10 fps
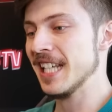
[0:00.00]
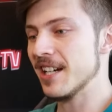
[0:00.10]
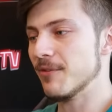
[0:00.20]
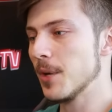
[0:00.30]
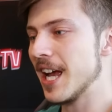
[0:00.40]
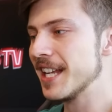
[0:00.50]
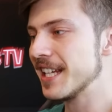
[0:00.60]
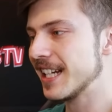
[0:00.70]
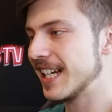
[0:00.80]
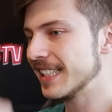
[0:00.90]
ja wohl einer
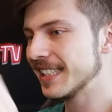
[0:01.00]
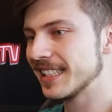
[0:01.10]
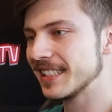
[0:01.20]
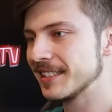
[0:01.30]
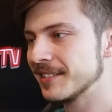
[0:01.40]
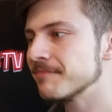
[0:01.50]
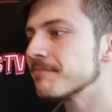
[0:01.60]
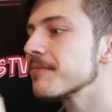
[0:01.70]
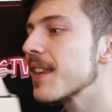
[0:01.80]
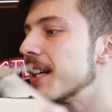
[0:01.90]
der krassesten
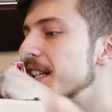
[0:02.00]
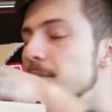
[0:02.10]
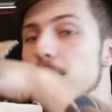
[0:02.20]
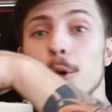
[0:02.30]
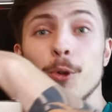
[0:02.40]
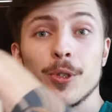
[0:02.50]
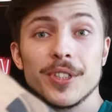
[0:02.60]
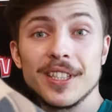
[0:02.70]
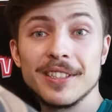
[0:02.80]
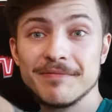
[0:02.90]

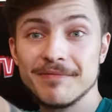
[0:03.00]
Produkte